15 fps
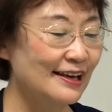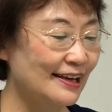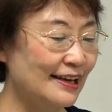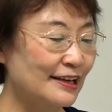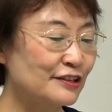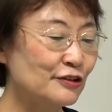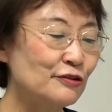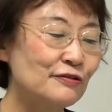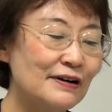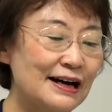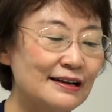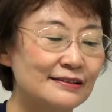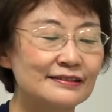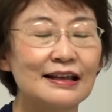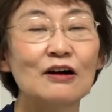えー、今日
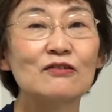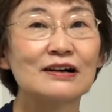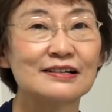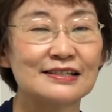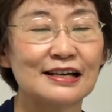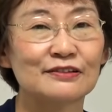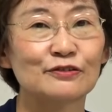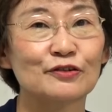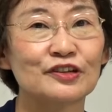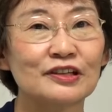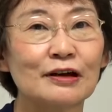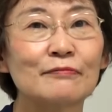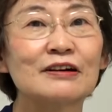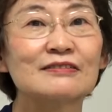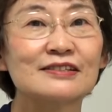は田岡さんと
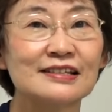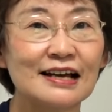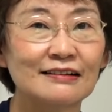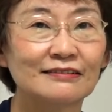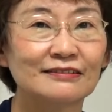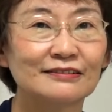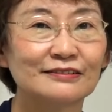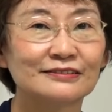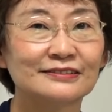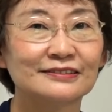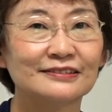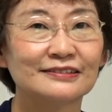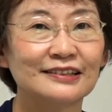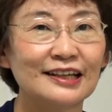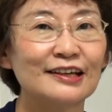北丸さん
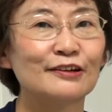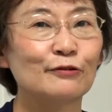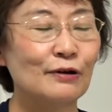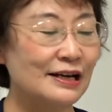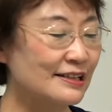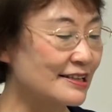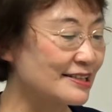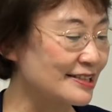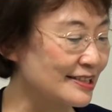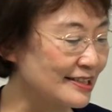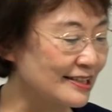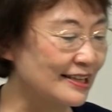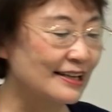にお話い